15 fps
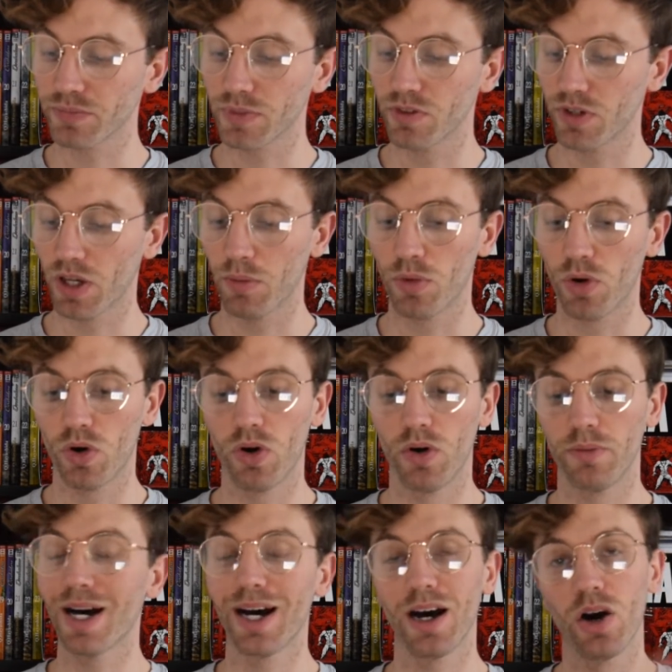vraiment euh,
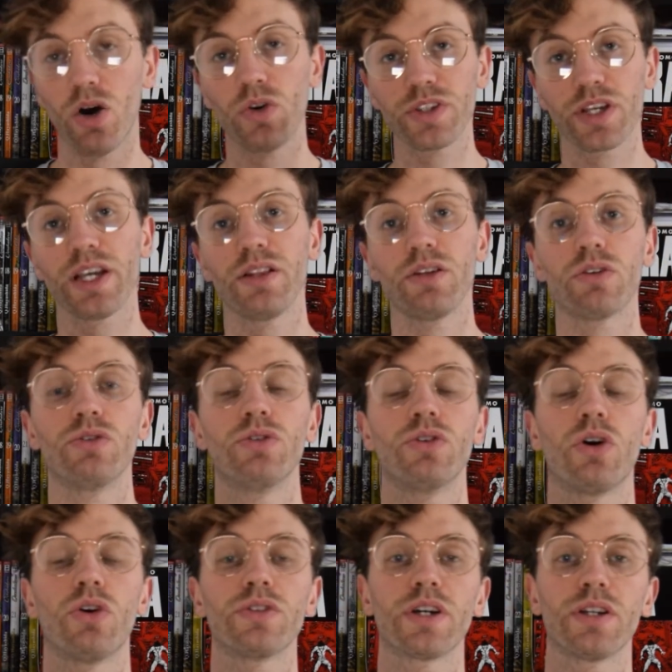rentrer dans le,
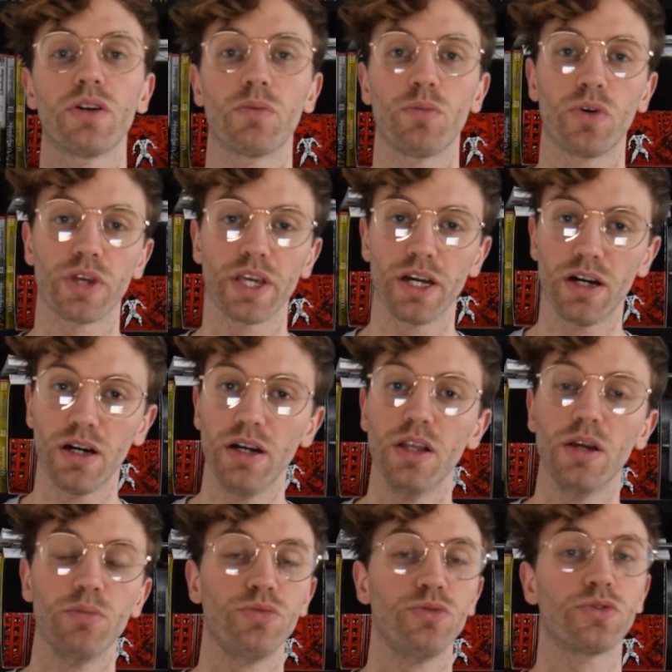rentrer dans le manga,
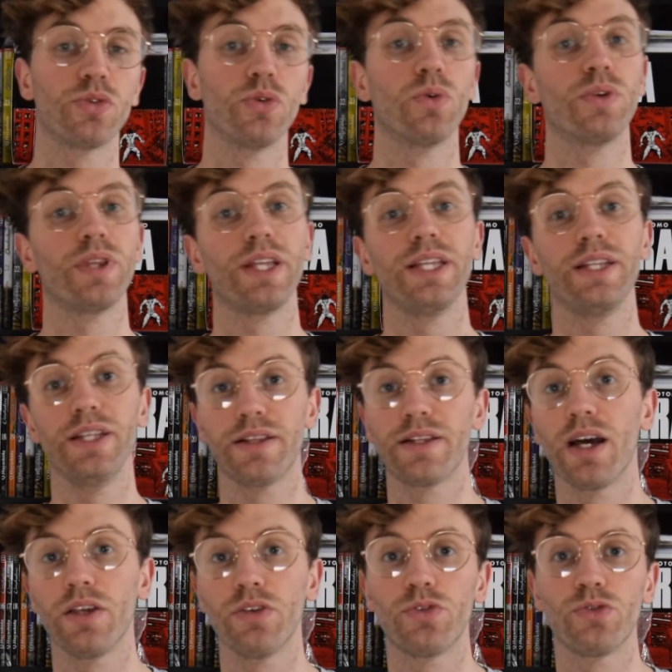puisqu'on a des
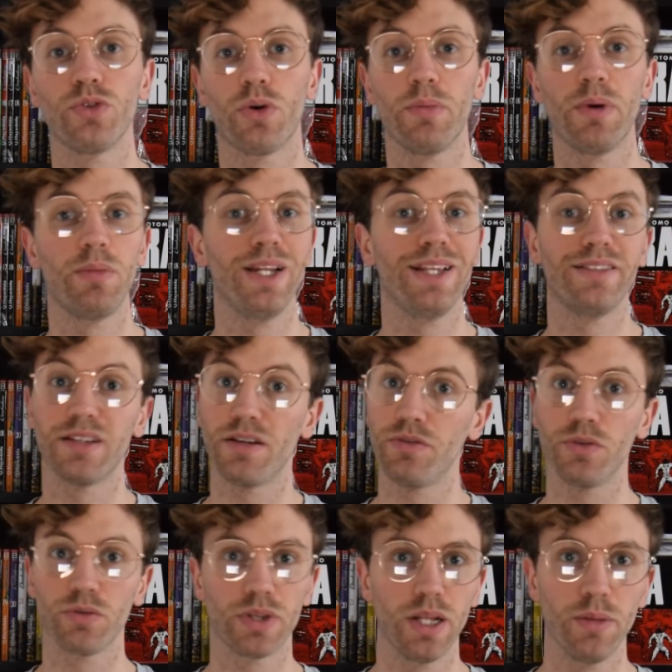détails sur même les
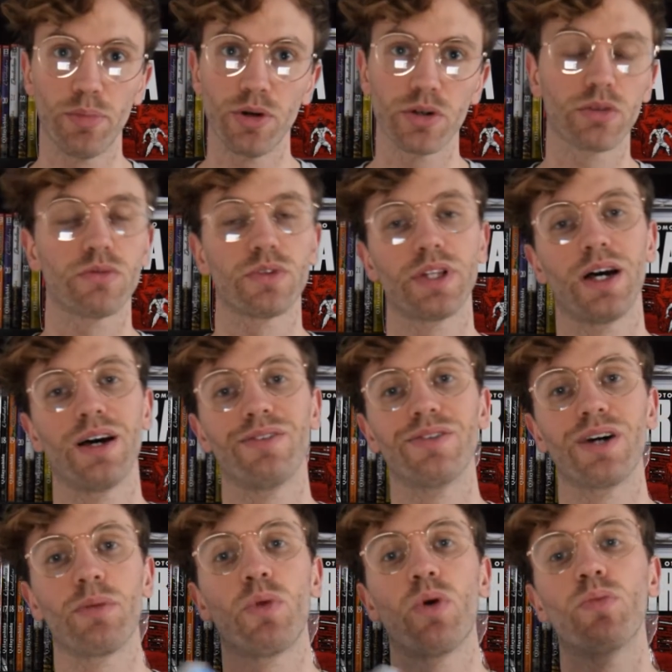avions de l'époque. On a
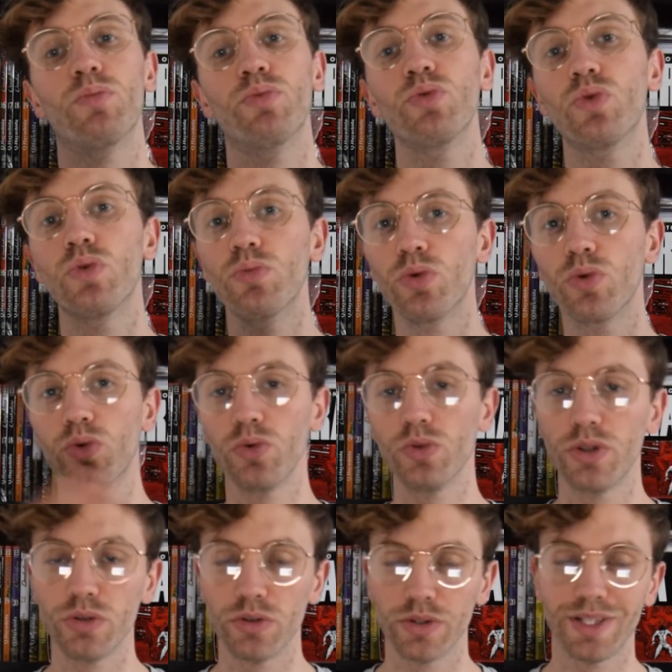vraiment beaucoup, beaucoup
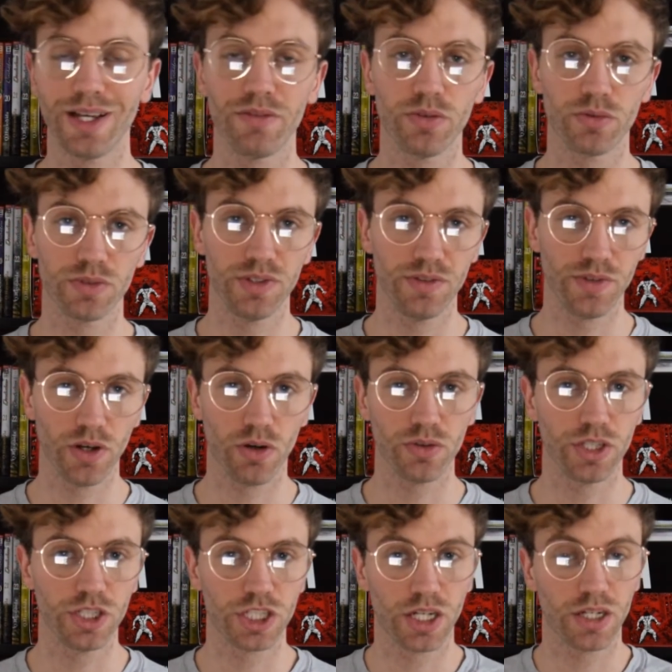d'avions différents
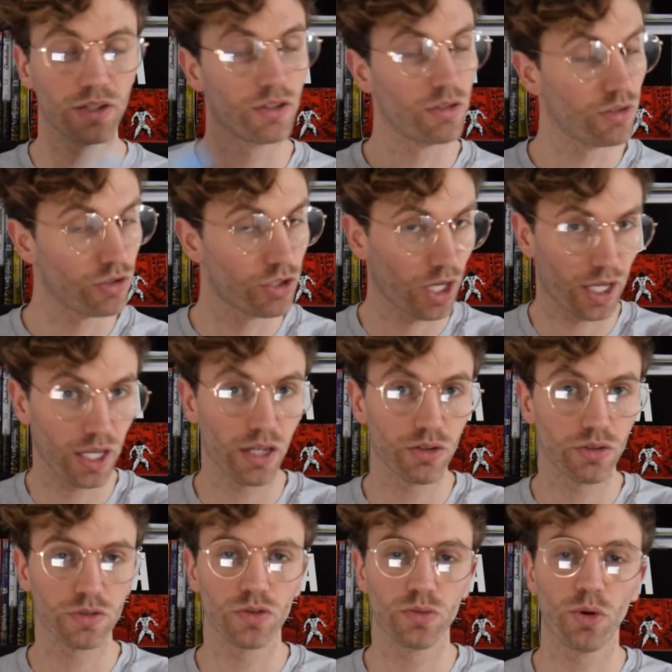déjà, rien que
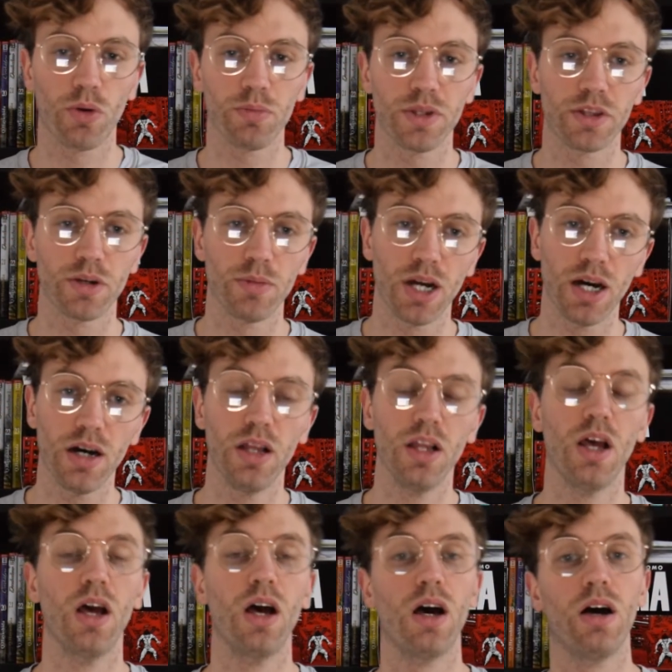dans son premier tome-là.
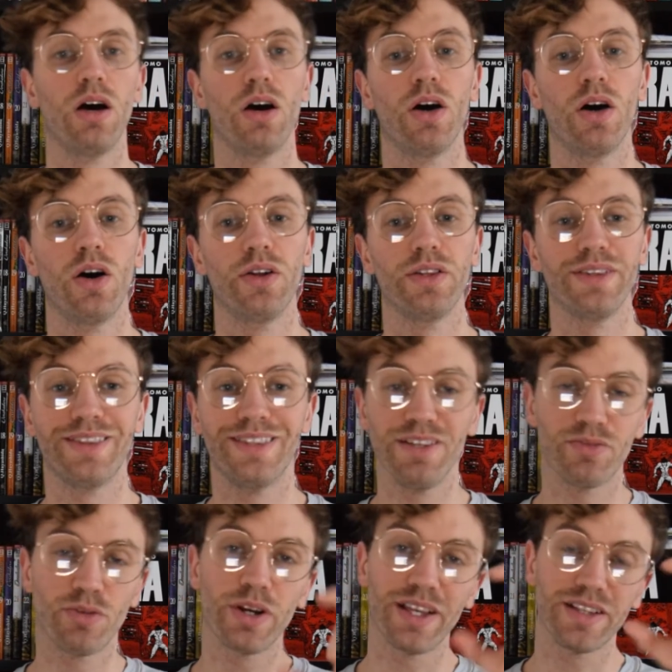Euh, des
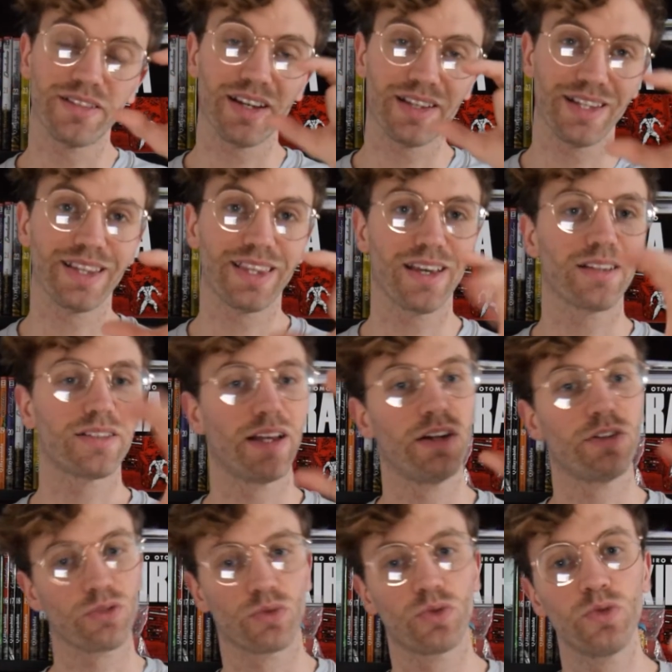fois, il y a certaines cases, elles
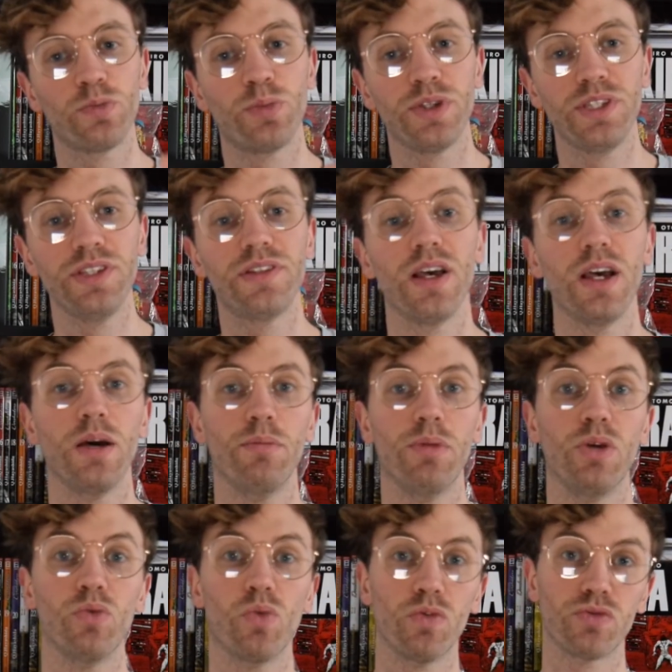sont toutes petites,
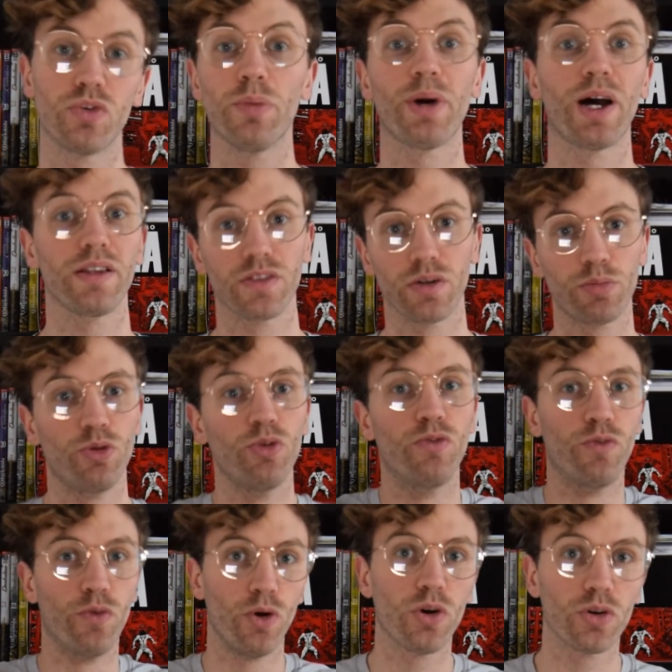mais où on voit par exemple le
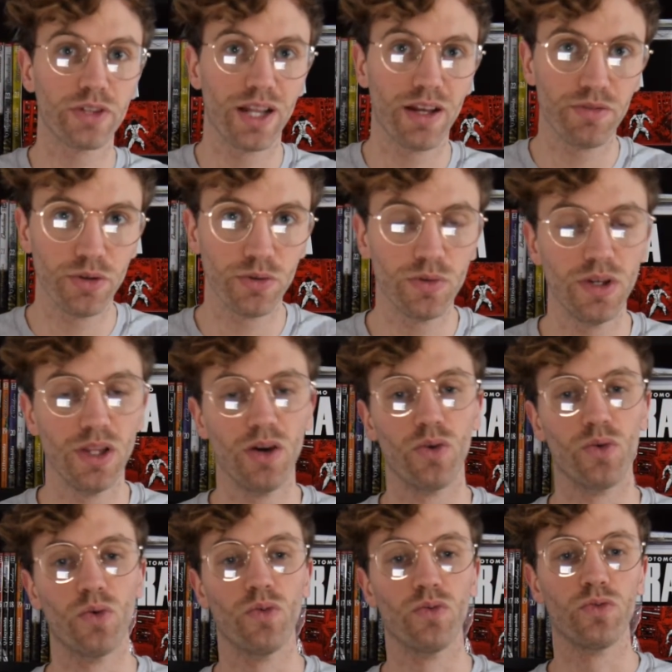volant de l'avion,
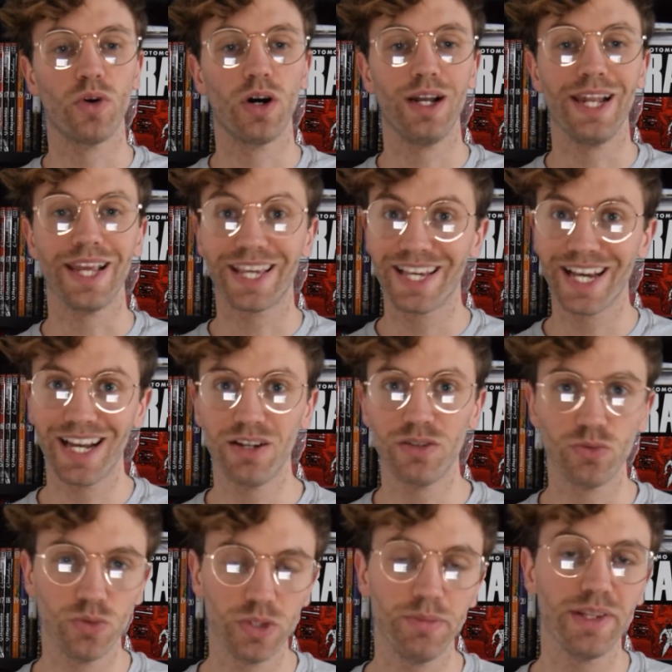on voit les cales
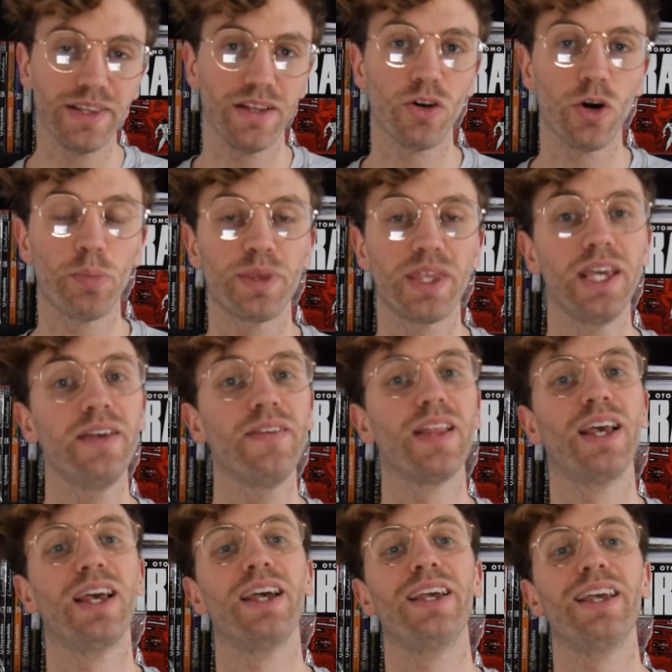où ils mettaient leurs pieds,
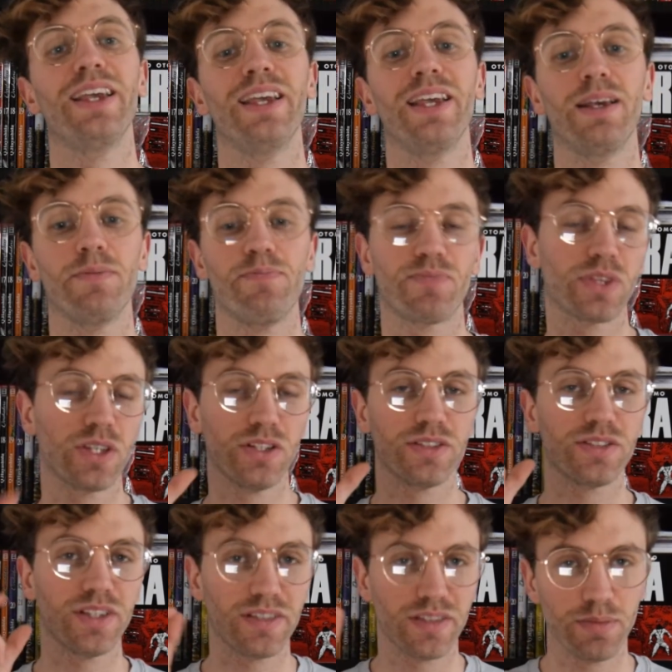et
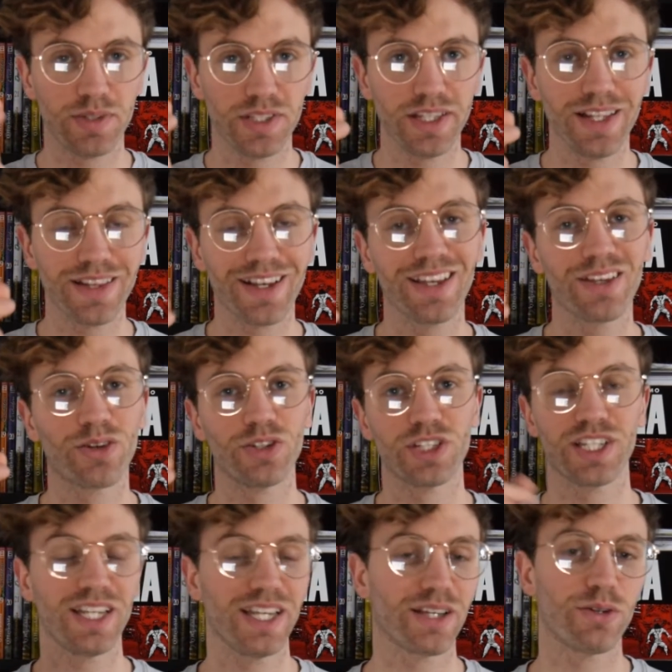c'est ces petits détails que
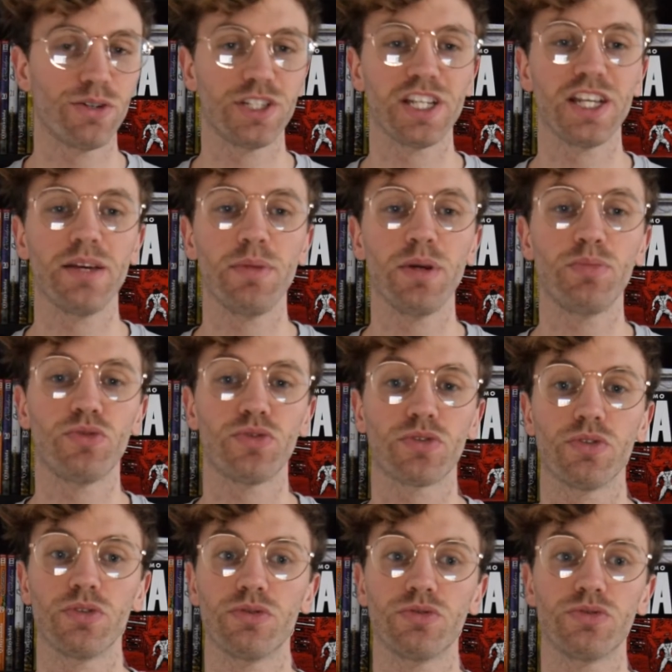j'ai aimé
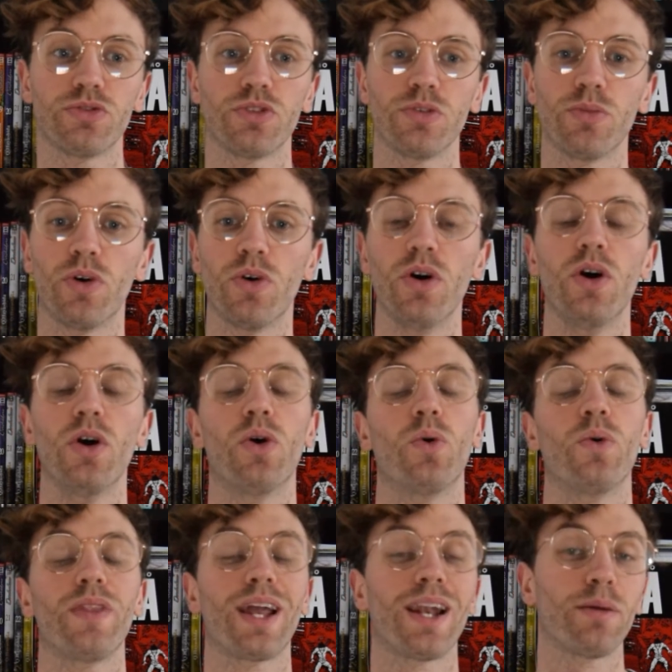puisque justement
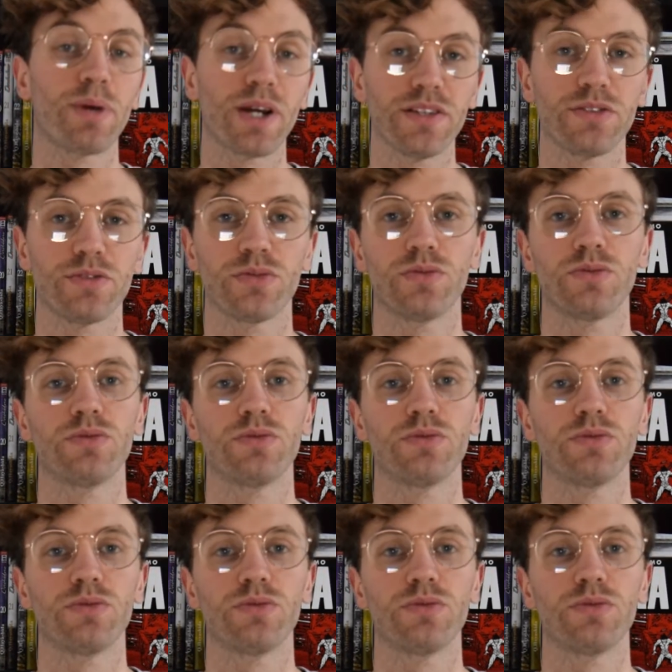on a l'impression